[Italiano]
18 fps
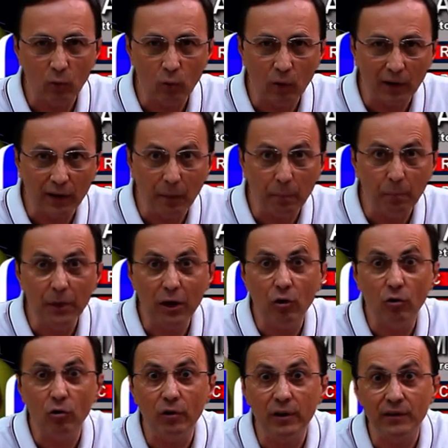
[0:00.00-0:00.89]
qualche
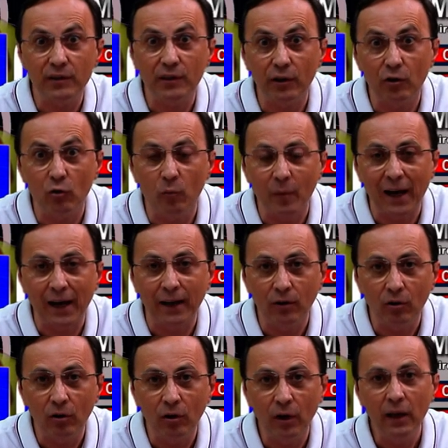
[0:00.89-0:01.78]
piccolo essere
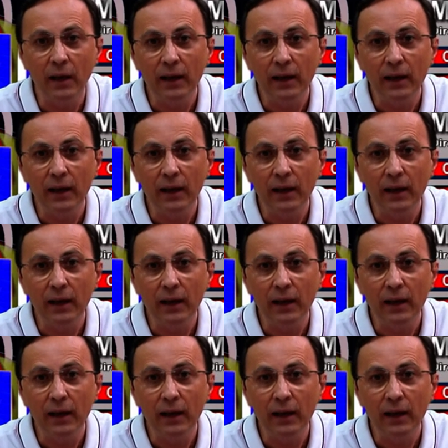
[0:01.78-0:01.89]
umano